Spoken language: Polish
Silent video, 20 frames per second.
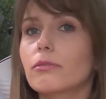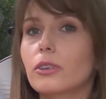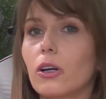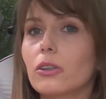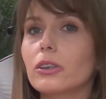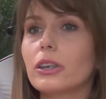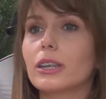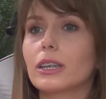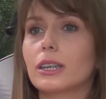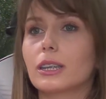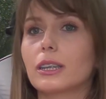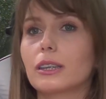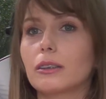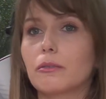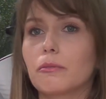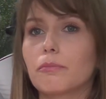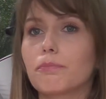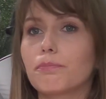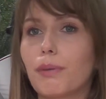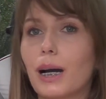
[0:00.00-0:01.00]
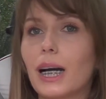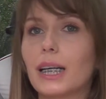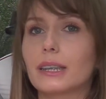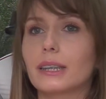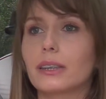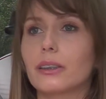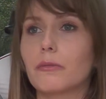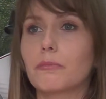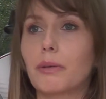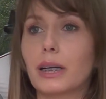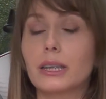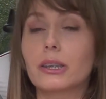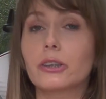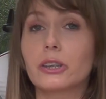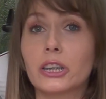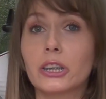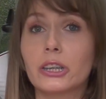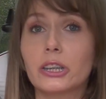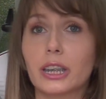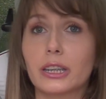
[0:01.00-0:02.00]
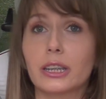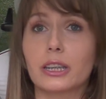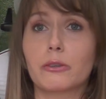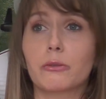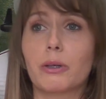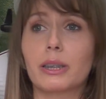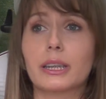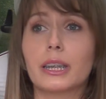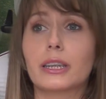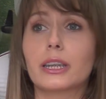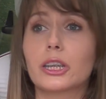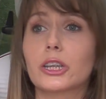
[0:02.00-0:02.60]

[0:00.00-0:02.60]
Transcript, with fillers: to jest bardzo, bardzo ciężka sytuacja.